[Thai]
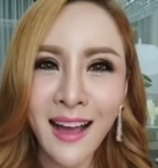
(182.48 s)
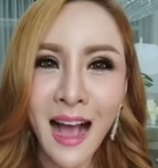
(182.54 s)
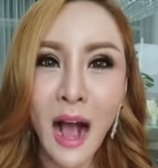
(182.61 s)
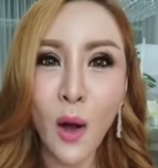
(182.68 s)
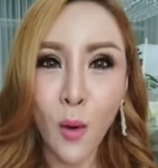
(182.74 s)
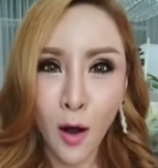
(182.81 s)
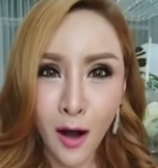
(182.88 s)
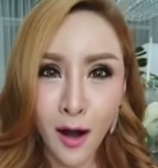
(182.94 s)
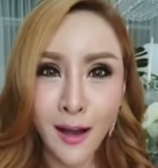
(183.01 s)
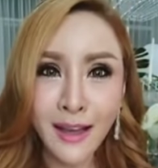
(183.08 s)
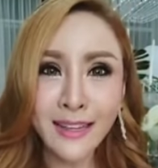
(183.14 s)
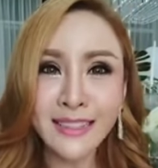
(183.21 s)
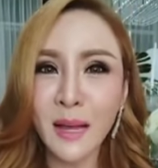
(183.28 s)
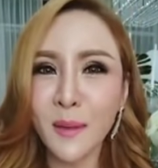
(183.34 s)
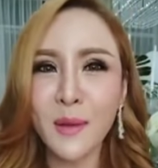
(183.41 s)
เอาเฮ้ย
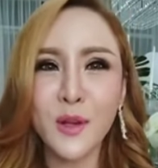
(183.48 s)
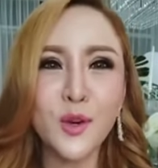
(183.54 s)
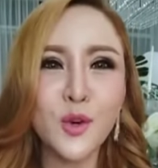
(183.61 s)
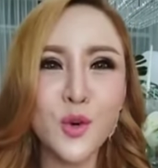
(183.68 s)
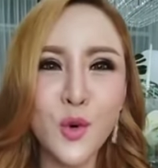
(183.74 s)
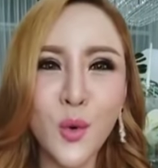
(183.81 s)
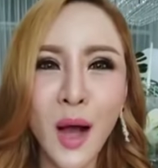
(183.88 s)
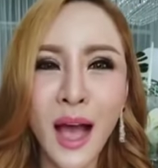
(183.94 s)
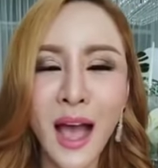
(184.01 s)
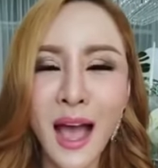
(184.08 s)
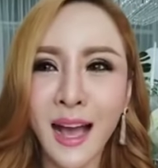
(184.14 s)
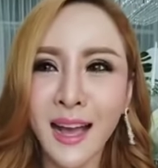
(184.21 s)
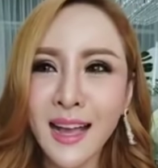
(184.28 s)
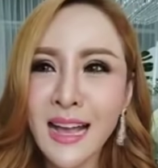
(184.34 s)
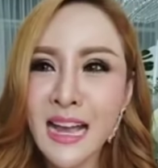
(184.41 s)
แต่ไม่รู้ว่า
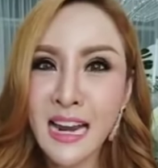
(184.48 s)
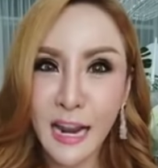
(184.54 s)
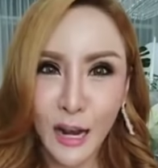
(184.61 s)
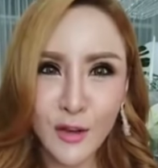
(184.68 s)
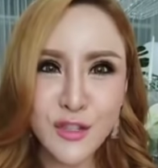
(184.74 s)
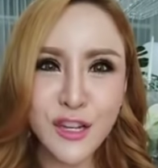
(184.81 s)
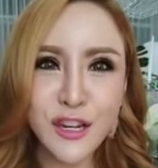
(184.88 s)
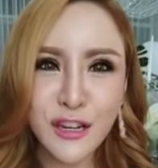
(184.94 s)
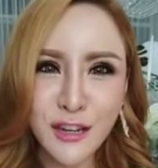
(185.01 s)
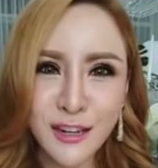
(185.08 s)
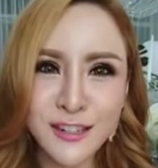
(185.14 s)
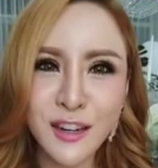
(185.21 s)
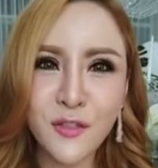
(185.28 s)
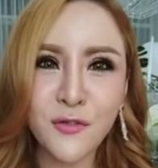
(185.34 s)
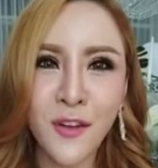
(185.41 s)
แล้วเราจะดึ
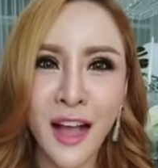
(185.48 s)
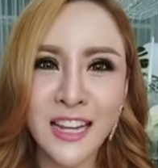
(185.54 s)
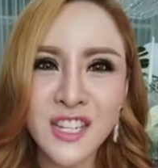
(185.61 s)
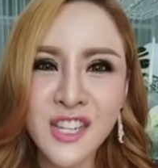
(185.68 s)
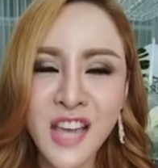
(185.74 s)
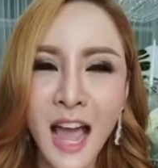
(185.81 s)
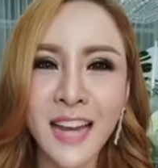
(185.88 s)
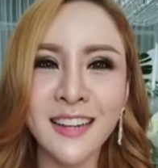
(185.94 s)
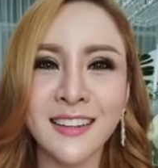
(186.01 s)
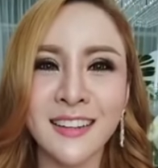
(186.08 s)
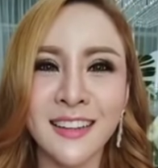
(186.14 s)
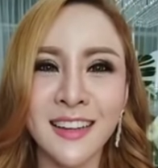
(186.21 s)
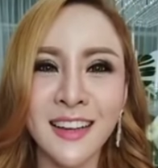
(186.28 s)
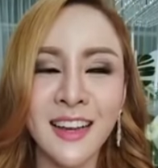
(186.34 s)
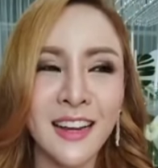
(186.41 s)
งฟังก์ชัน
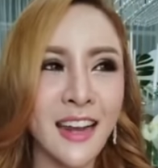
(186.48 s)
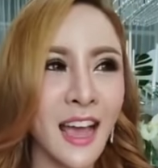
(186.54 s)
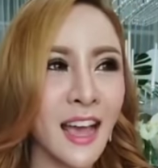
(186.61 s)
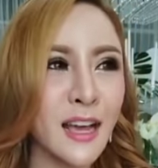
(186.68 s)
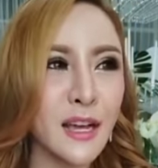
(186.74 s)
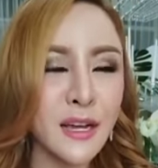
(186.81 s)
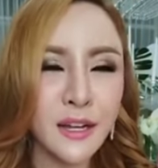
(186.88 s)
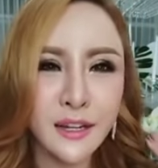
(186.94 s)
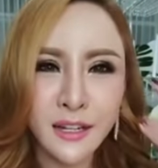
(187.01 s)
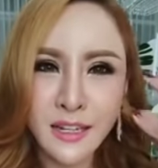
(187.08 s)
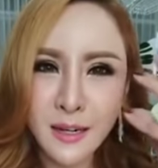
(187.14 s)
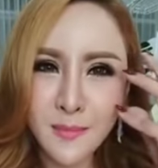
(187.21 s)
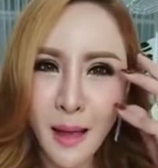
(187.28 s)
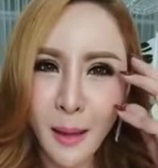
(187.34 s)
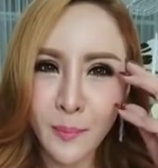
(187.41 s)
นะดึ
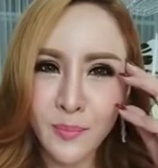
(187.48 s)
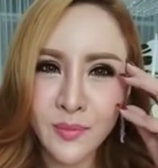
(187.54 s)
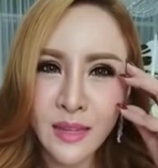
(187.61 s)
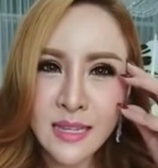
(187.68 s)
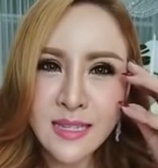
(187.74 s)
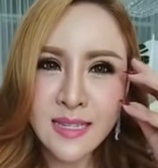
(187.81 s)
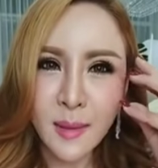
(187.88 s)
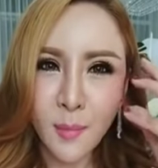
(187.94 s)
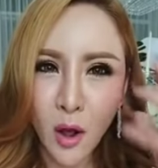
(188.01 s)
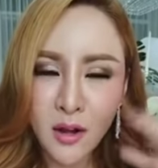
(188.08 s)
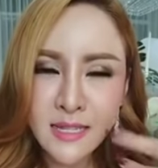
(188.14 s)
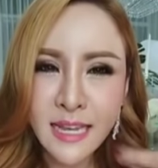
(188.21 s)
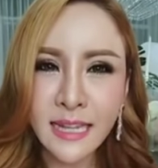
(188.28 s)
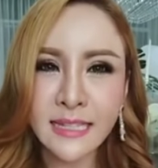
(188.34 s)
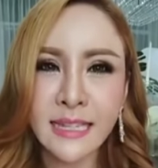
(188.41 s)
งแบบสมอง
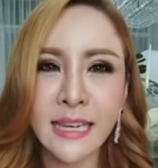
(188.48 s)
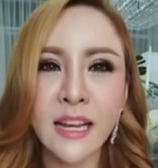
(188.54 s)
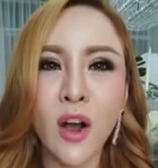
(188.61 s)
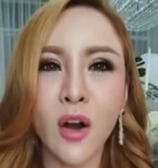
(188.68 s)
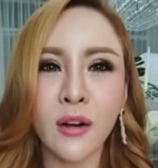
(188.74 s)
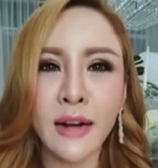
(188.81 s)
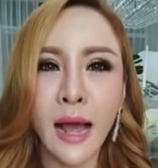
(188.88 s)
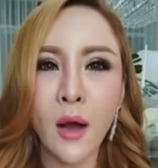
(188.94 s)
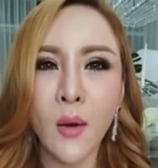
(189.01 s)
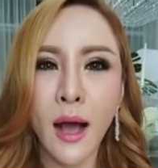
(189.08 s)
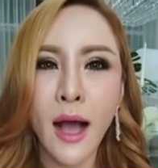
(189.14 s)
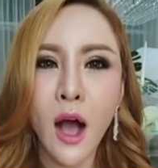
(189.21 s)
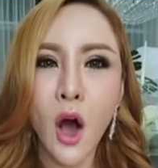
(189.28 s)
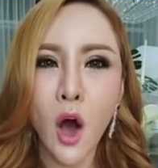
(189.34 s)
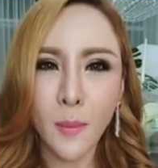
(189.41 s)
เศรษฐีของเราอะ
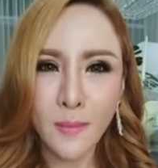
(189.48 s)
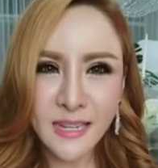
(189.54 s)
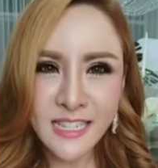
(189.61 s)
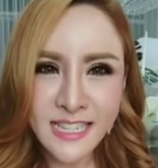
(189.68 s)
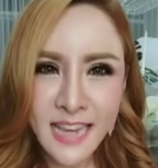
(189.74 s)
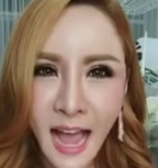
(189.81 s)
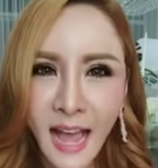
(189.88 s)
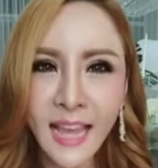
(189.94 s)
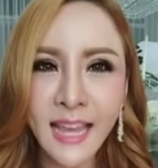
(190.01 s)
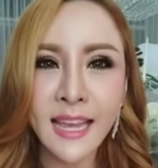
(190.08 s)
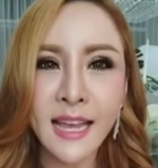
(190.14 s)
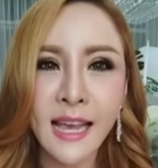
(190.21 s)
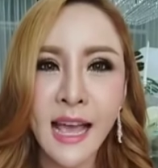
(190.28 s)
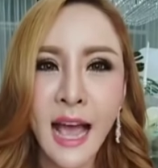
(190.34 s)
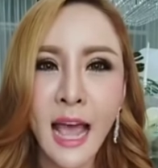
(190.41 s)
ออกมาใช้
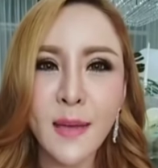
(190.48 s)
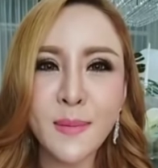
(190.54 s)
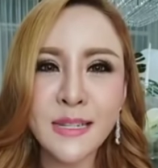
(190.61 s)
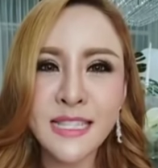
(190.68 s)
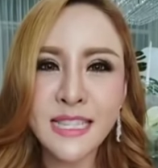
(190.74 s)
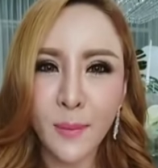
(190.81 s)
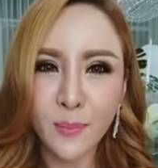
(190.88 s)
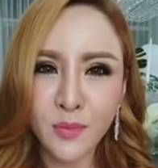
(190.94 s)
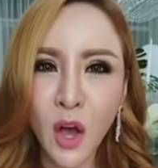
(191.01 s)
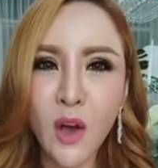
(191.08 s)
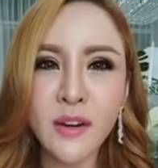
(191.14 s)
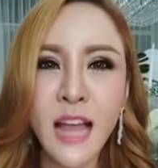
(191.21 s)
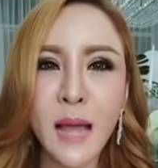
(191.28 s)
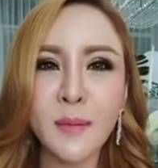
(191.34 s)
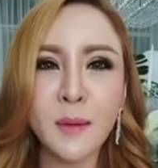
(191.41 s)
ให้มันจับต้อ
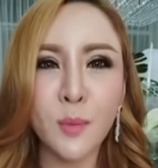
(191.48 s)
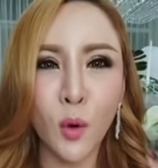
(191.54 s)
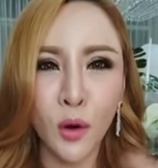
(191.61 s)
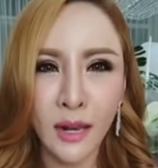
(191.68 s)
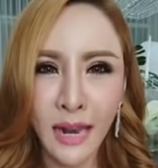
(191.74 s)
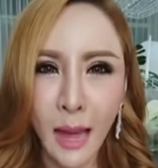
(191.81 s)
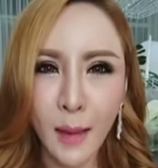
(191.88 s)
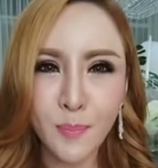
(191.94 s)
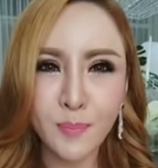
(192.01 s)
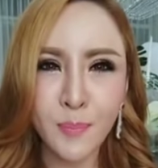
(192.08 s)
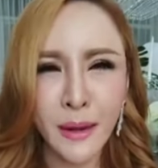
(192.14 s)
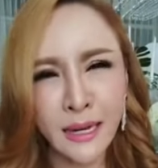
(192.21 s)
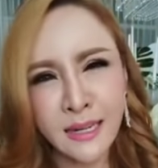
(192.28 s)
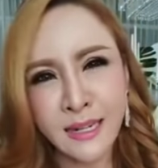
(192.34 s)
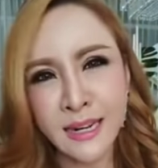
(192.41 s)
งได้เป็นผลลัพธ์
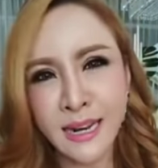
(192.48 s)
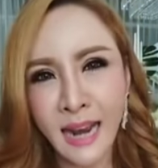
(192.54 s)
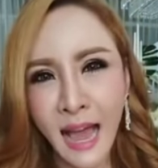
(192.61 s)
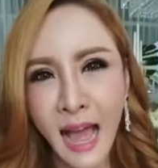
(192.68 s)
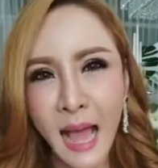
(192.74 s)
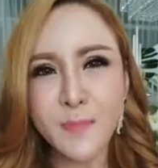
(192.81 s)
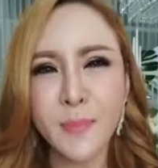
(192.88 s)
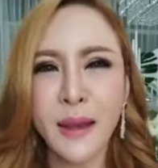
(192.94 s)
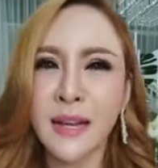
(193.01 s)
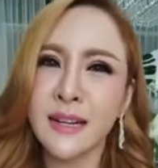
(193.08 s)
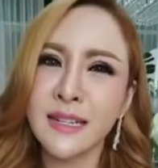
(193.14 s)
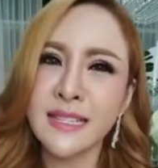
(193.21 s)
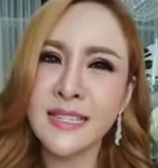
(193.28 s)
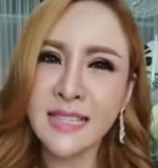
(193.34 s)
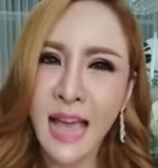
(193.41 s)
เป็นเงินล้านเป็น
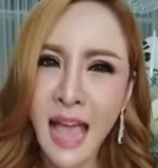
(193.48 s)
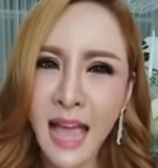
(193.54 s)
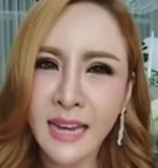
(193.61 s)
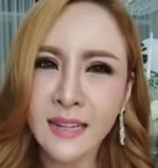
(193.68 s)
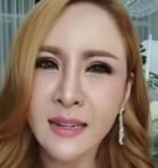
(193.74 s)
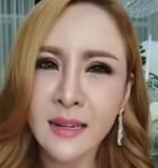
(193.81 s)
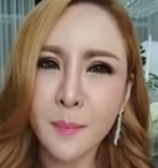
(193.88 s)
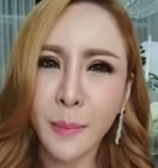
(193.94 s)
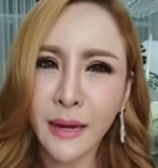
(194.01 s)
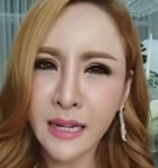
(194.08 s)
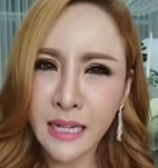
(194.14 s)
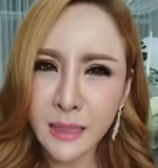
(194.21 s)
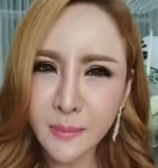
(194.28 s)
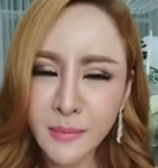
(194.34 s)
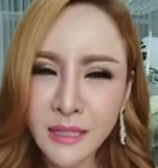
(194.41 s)
เงินแสน เป็น
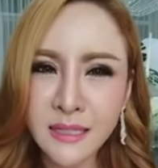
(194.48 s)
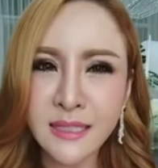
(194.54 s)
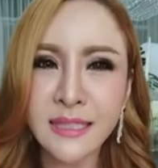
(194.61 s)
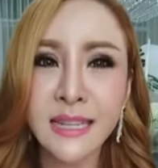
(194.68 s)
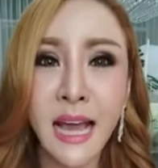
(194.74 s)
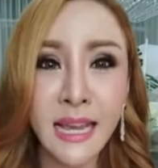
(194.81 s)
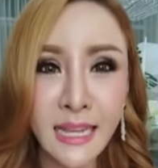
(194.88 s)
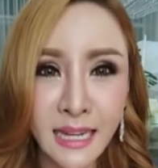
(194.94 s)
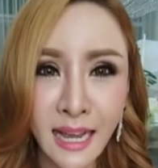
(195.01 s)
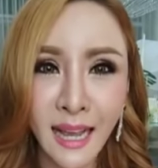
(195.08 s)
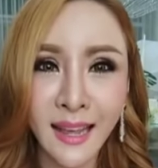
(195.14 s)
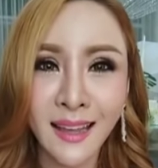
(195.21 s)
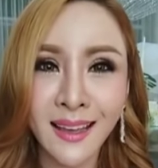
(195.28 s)
เงินหมื่นได้ยังไง